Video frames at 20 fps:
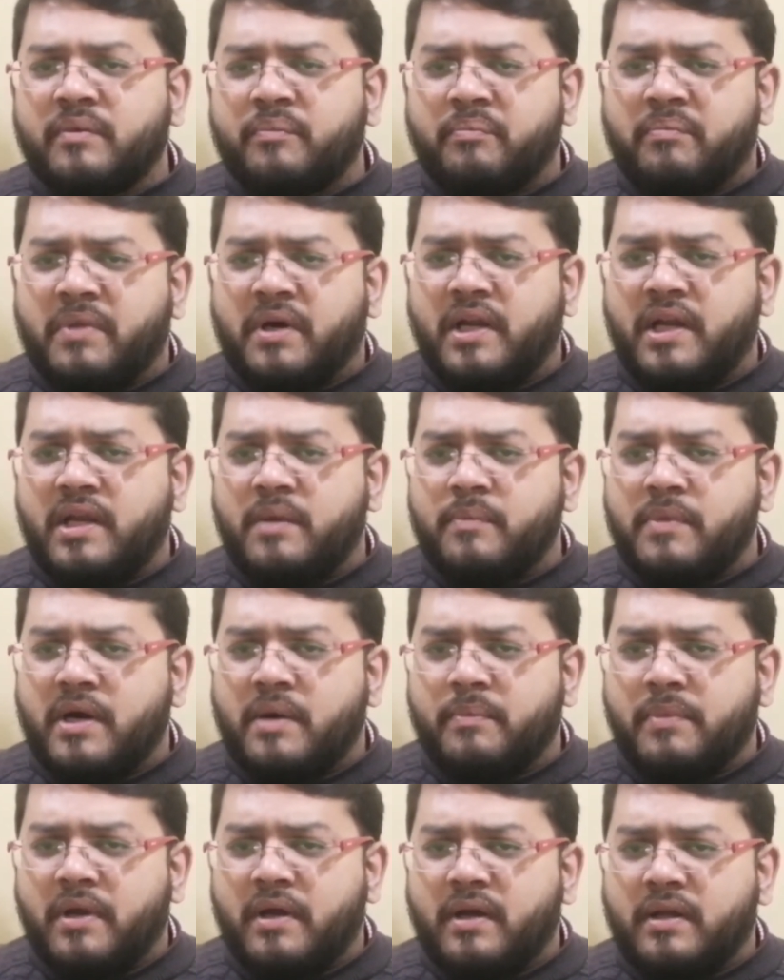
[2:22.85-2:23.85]
माली
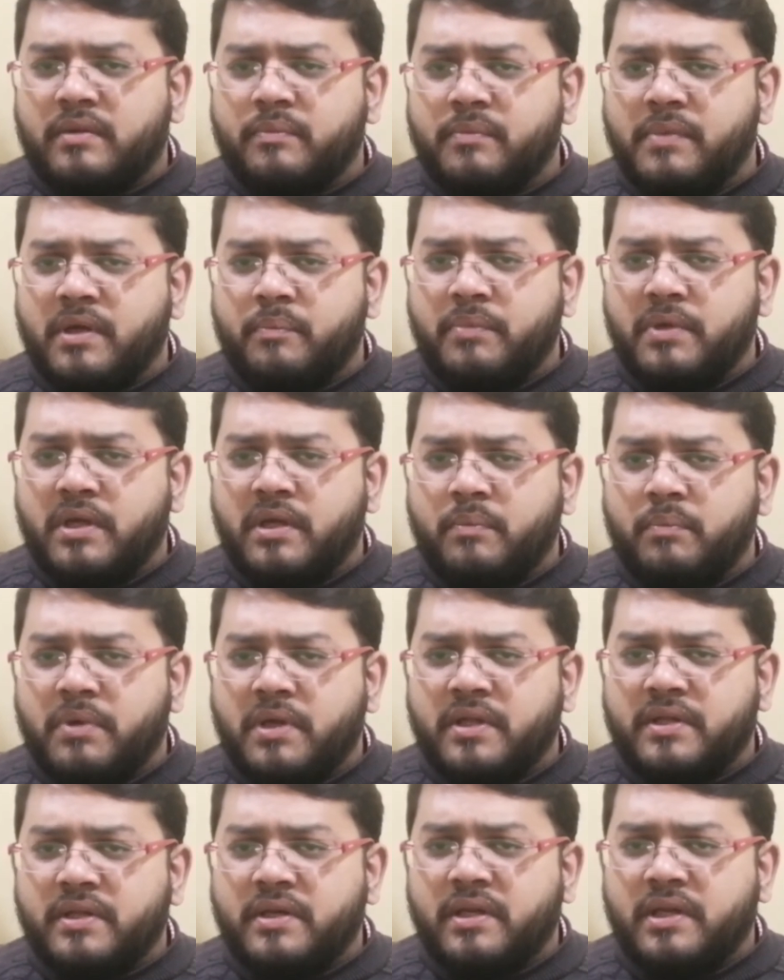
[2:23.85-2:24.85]
मामला में भी
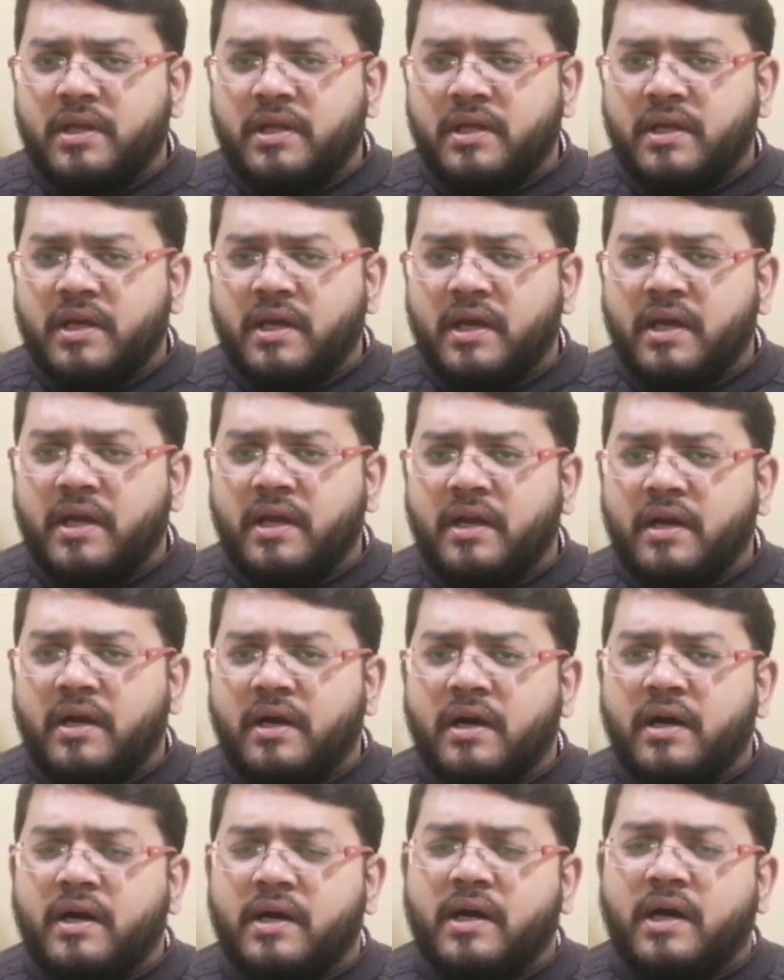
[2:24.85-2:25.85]
बेहतरी लेके
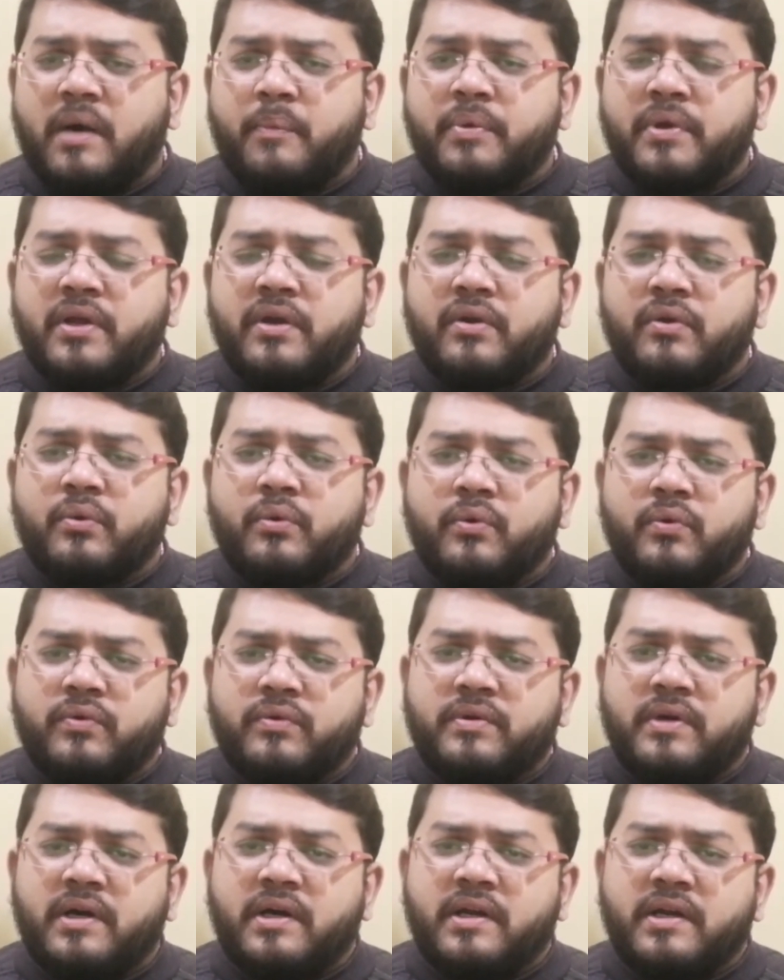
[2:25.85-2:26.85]
आएगा आपके
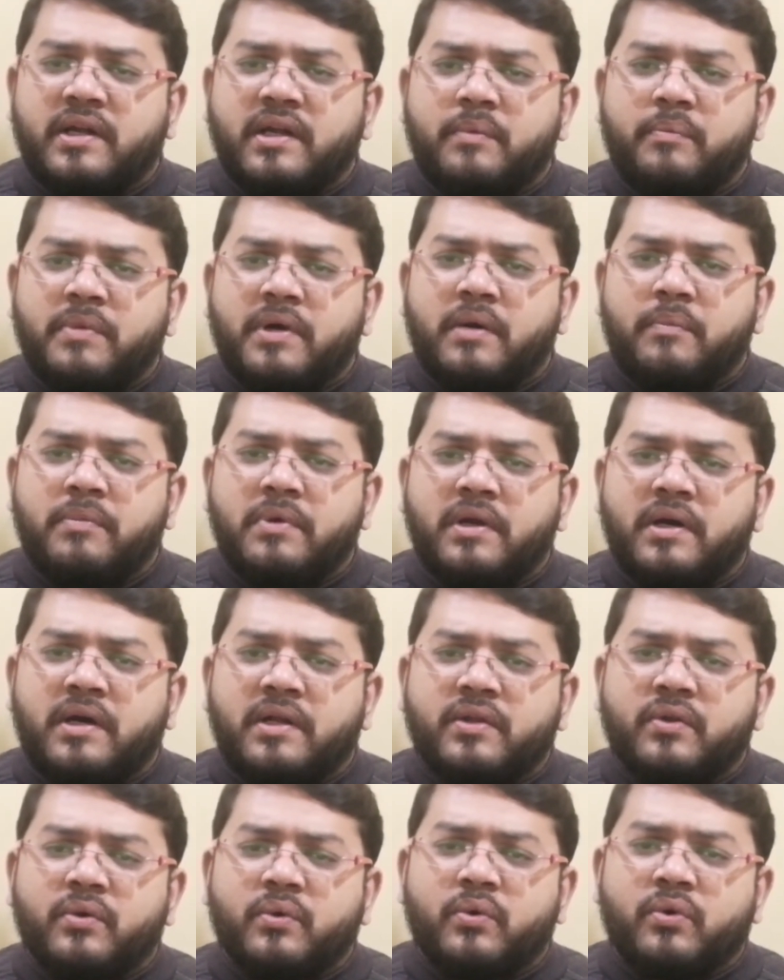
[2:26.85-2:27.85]
रोज़गार के
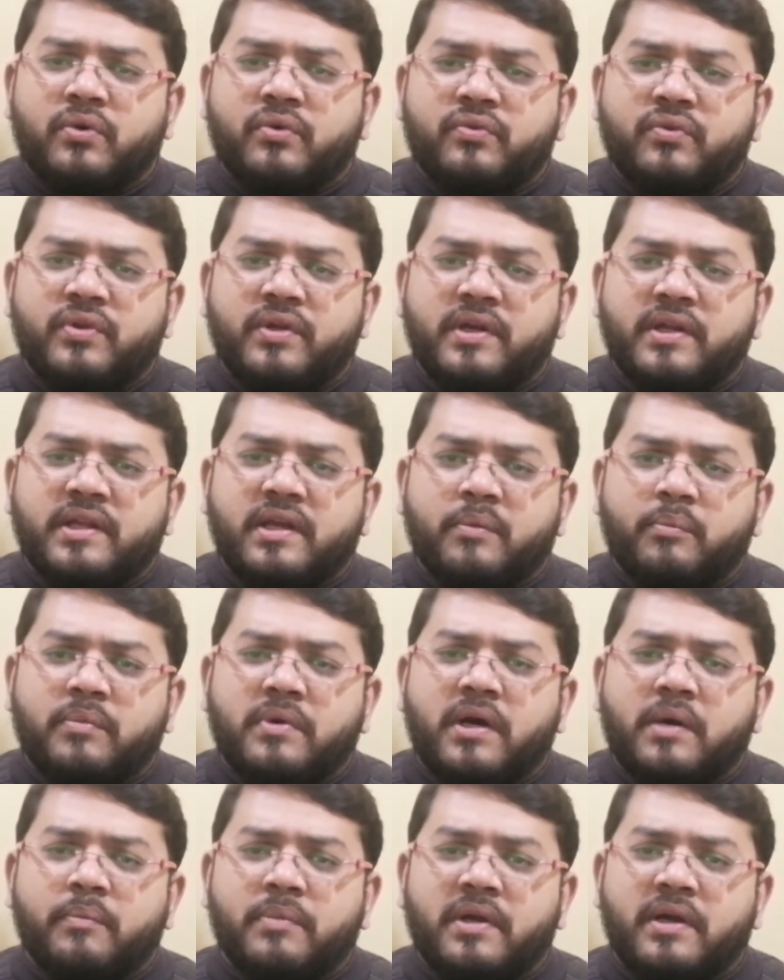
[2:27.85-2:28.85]
मामला और सेहत के
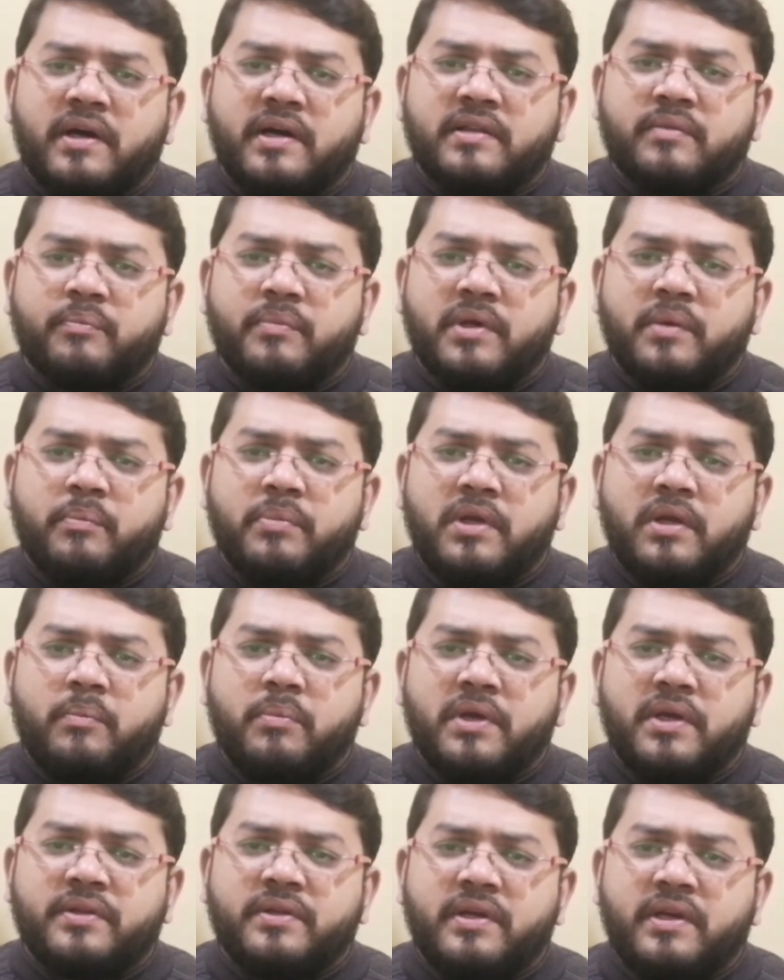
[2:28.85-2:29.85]
मामला में भी
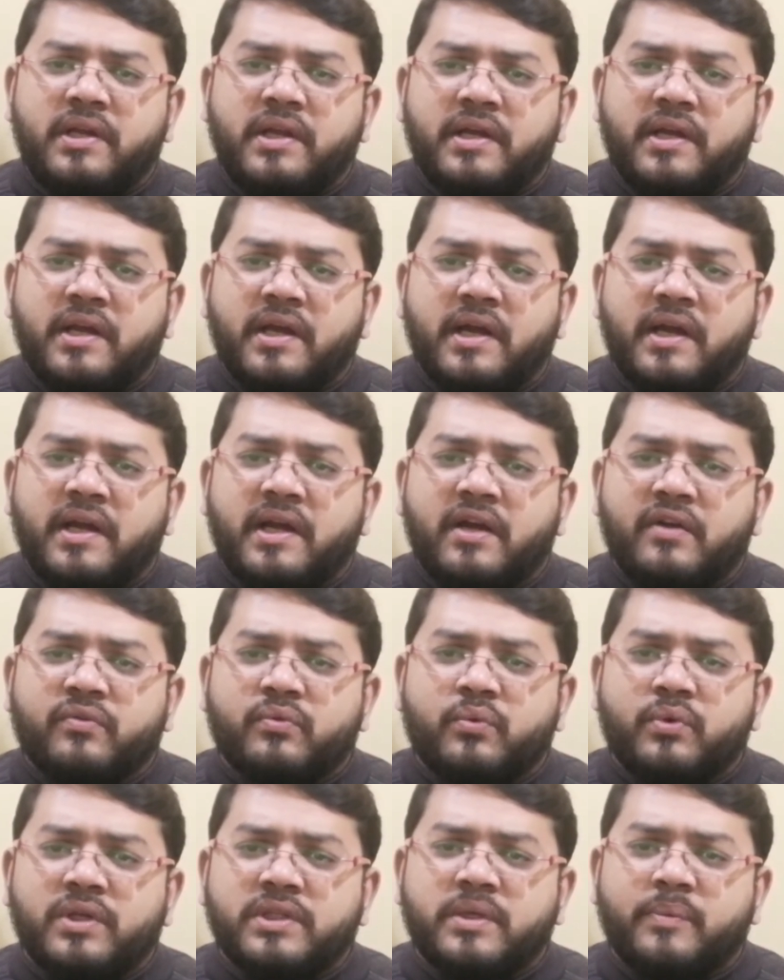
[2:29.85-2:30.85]
बेहतरी लेके आएगा
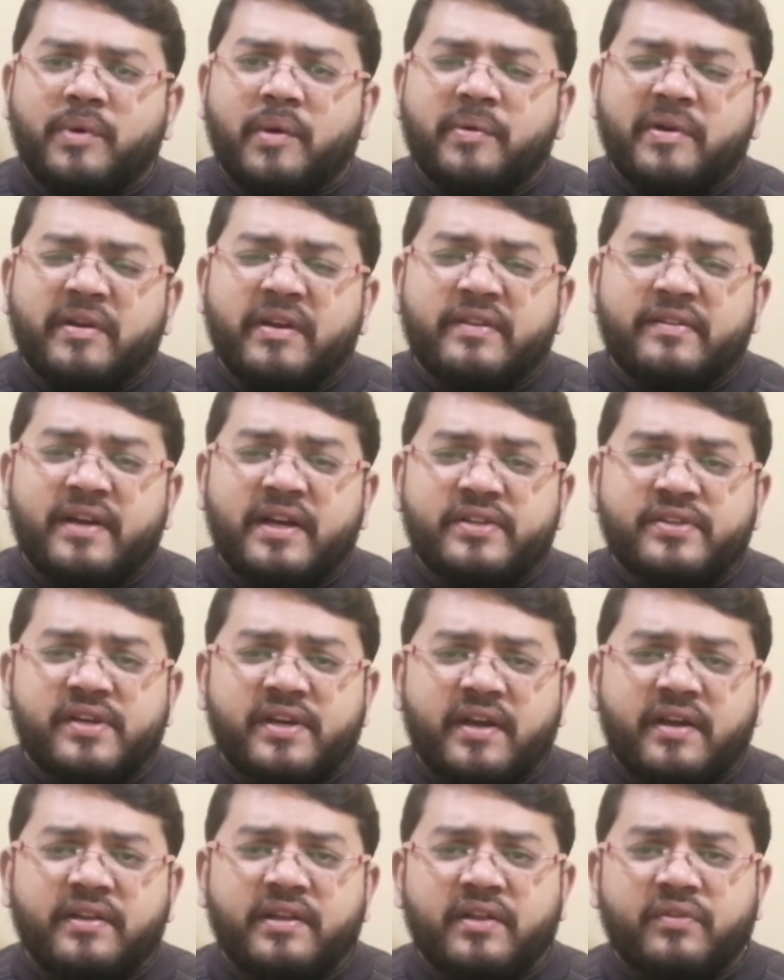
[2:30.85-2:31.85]
सूरज जब आपके
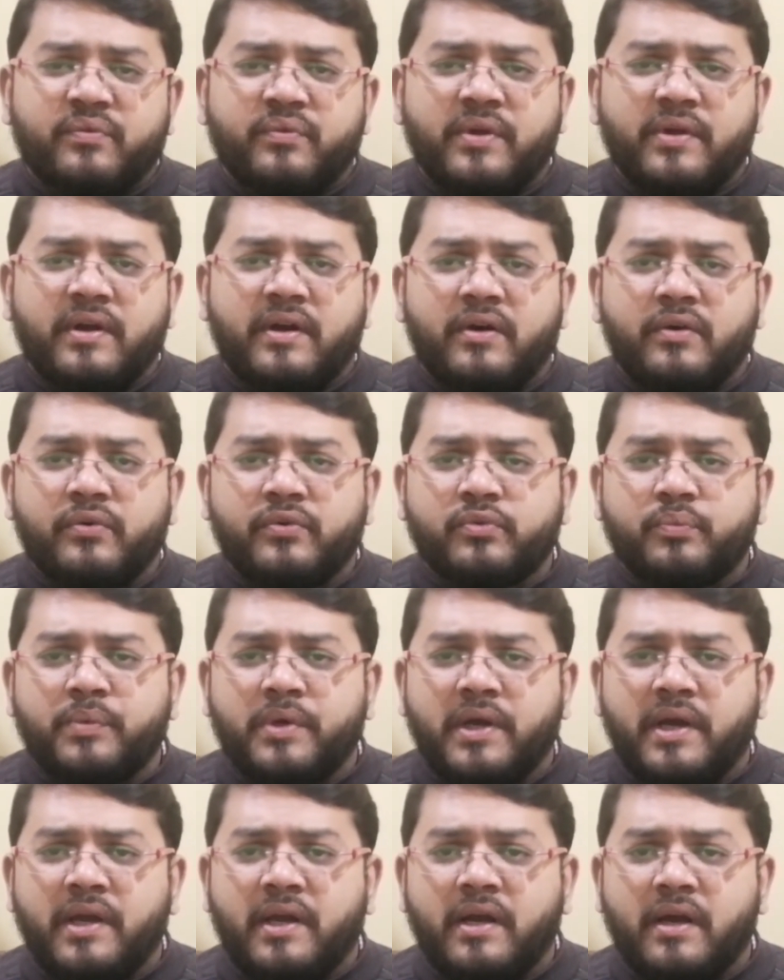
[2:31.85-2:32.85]
जायशे के दसवें हाउस
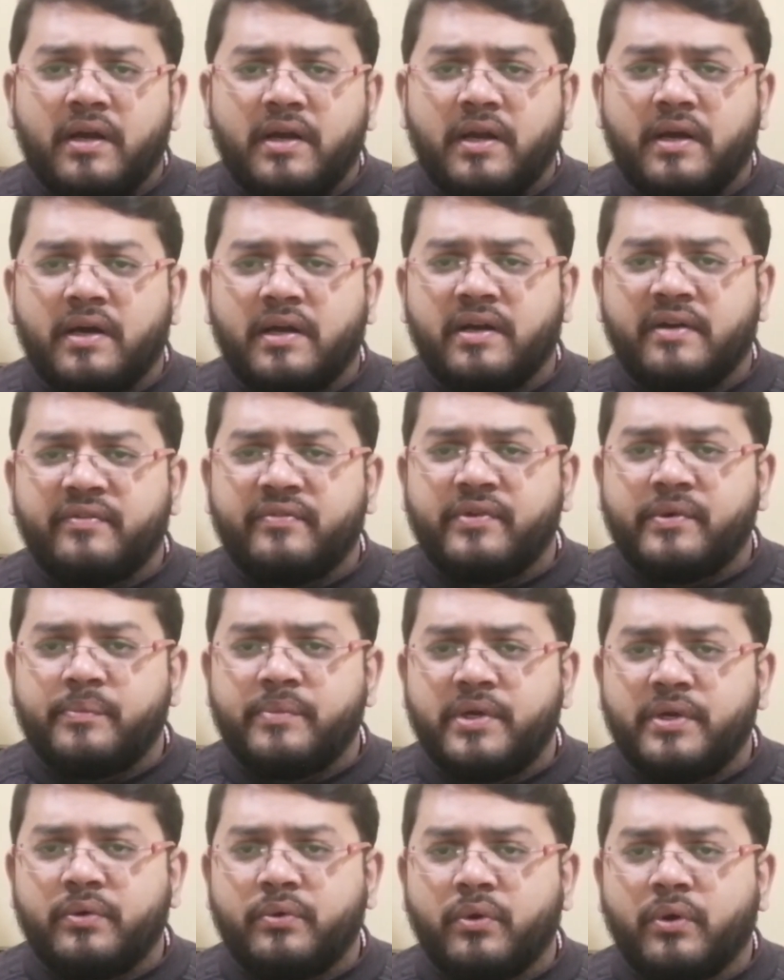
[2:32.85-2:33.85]
में आएगा अठारह
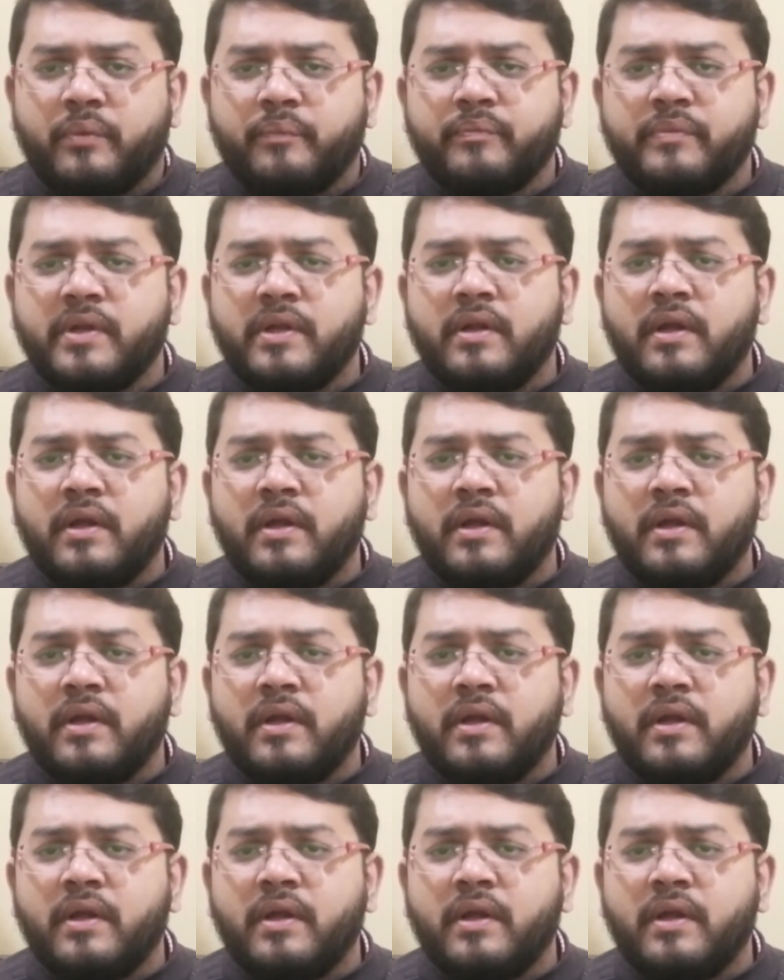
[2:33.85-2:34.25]
फरवरी को